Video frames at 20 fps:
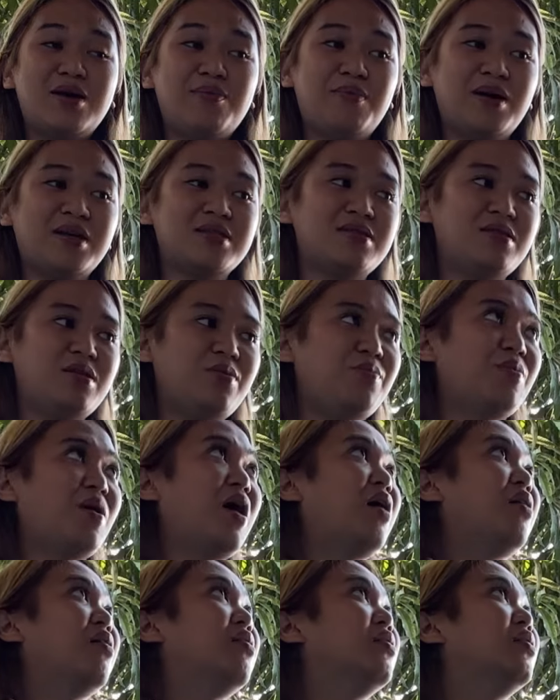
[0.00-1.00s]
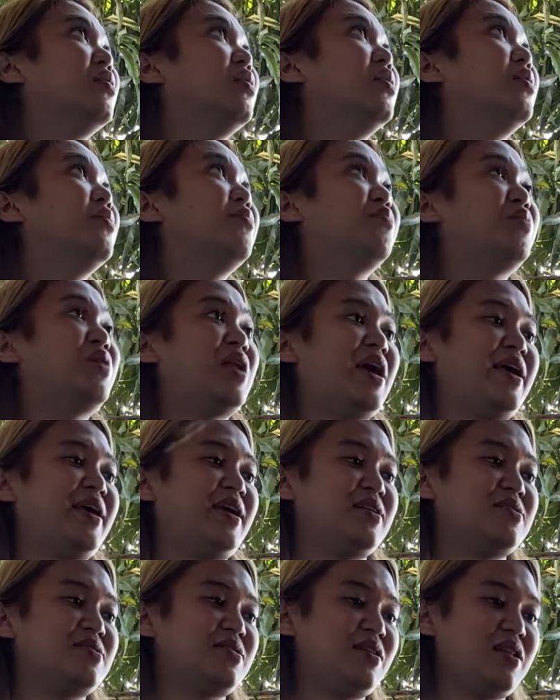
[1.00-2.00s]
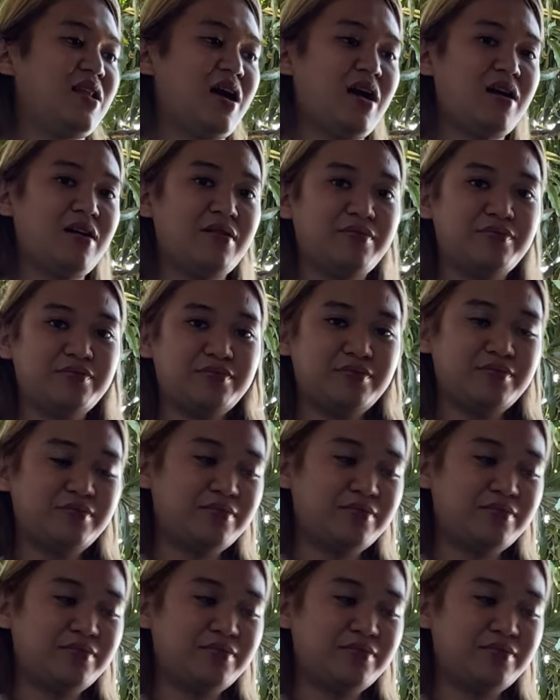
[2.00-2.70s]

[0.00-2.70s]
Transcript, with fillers: sa labas, 'di ba? Malaya sila.